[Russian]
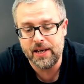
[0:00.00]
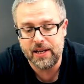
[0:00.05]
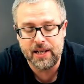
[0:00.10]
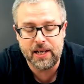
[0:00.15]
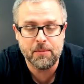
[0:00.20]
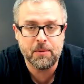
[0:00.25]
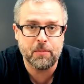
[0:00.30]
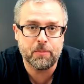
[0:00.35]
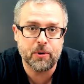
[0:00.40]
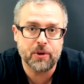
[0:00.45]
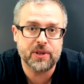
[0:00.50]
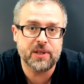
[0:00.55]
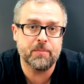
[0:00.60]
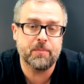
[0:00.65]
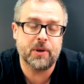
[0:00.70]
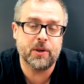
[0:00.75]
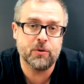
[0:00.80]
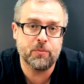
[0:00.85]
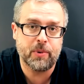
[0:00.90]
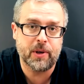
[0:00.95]
И просто
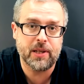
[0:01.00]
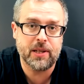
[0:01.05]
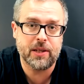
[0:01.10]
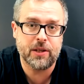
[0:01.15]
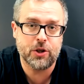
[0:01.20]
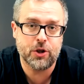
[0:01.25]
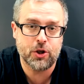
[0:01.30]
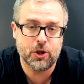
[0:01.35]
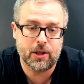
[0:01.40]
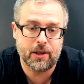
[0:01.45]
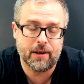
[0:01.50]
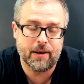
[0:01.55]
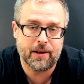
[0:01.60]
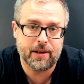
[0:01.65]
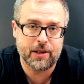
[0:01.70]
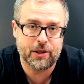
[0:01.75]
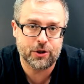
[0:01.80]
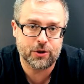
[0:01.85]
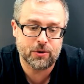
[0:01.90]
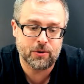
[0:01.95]
предупредите
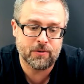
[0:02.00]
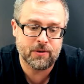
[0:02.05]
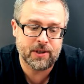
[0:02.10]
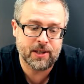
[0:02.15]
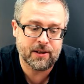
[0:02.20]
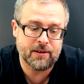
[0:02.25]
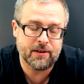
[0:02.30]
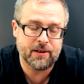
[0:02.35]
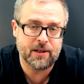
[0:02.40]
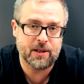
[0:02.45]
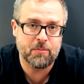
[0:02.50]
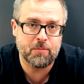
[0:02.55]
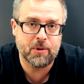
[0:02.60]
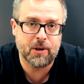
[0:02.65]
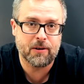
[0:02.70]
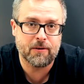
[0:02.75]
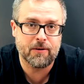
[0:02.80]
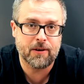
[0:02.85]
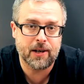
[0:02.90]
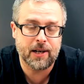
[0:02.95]
человека, что вы делаете
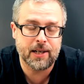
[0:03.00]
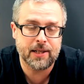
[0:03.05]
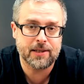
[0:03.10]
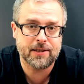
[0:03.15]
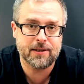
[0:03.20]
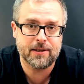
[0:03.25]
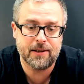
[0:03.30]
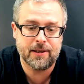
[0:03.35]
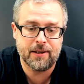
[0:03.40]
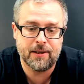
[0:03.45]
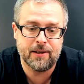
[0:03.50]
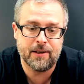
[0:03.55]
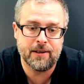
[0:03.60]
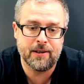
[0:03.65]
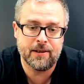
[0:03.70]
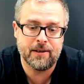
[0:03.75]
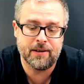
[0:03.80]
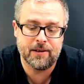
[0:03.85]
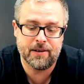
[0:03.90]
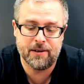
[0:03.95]
первый раз
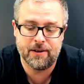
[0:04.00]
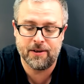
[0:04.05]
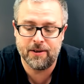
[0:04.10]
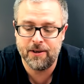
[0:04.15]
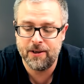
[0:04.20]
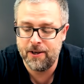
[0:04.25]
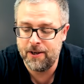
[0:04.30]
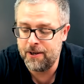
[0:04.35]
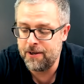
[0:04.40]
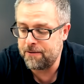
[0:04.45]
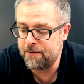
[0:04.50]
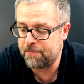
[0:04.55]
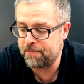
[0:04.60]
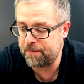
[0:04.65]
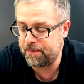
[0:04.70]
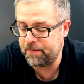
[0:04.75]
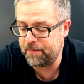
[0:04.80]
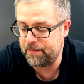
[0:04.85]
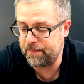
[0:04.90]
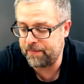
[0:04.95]
и
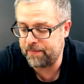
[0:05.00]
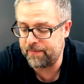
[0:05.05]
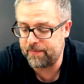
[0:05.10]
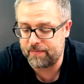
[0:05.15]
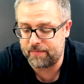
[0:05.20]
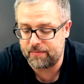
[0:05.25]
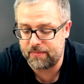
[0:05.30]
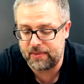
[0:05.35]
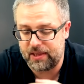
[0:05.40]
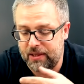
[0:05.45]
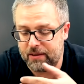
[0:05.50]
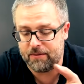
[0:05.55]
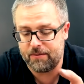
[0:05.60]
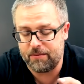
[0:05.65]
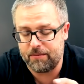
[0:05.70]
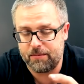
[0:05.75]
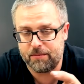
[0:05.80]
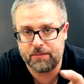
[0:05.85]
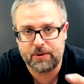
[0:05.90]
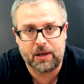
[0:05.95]

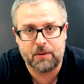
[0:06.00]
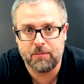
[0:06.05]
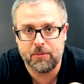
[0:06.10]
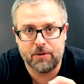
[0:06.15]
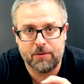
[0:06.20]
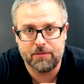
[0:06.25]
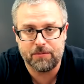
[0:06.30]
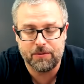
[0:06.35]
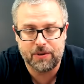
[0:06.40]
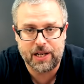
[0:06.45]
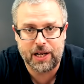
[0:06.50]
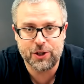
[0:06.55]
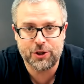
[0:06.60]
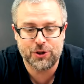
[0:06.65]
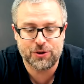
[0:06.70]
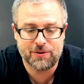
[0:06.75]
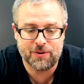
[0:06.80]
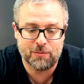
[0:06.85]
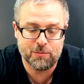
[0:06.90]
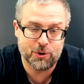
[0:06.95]
как бы
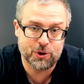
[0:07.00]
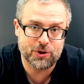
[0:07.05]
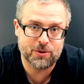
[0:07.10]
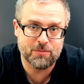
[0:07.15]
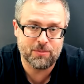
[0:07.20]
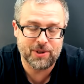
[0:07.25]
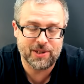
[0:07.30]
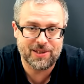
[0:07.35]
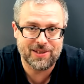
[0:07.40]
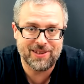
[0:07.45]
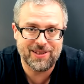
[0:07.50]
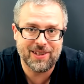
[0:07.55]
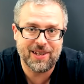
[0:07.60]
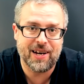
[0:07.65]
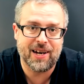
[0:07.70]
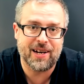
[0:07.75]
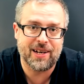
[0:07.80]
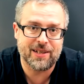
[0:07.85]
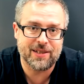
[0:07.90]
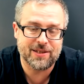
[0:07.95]
качество может быть не
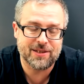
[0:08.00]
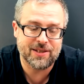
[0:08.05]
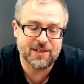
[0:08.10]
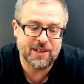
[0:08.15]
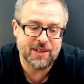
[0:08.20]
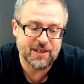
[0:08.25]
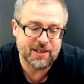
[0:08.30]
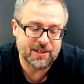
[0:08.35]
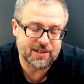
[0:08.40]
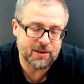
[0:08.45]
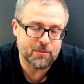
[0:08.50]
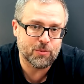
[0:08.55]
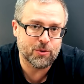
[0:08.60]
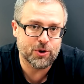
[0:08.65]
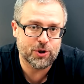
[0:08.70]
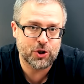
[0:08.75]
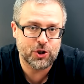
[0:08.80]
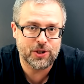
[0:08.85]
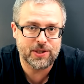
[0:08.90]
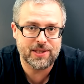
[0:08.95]
айс. Это
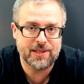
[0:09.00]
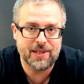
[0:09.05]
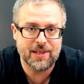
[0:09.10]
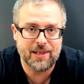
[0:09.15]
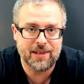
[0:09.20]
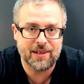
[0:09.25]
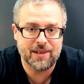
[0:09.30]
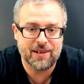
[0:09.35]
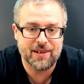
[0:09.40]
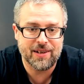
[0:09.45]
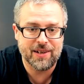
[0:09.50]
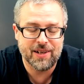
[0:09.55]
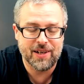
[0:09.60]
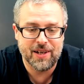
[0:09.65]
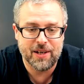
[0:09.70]
будет честнее.